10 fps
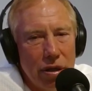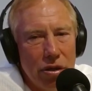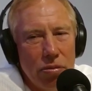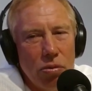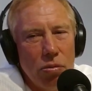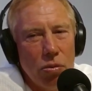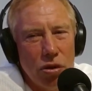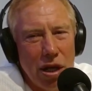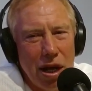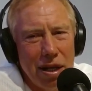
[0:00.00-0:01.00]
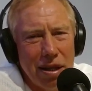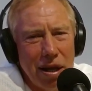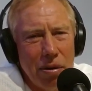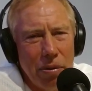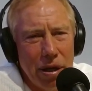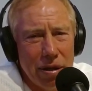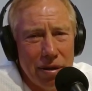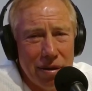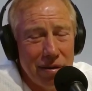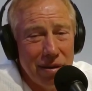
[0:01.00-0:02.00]
Hicimos un mundial tal
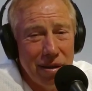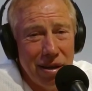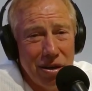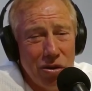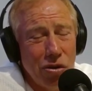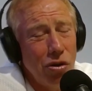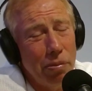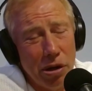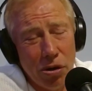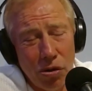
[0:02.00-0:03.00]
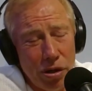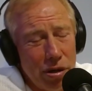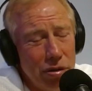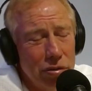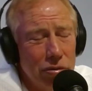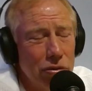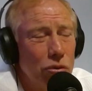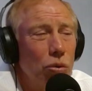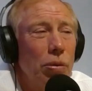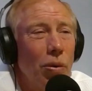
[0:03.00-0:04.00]
vez eh, no de los mejores, no, no
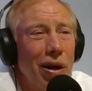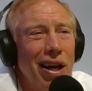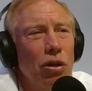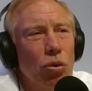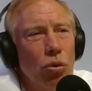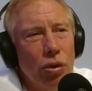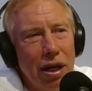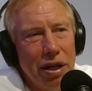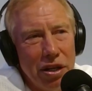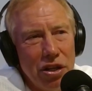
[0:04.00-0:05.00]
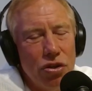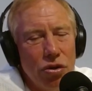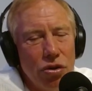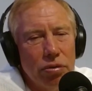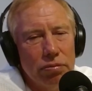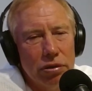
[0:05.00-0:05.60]
tuvimos a la altura al inicio.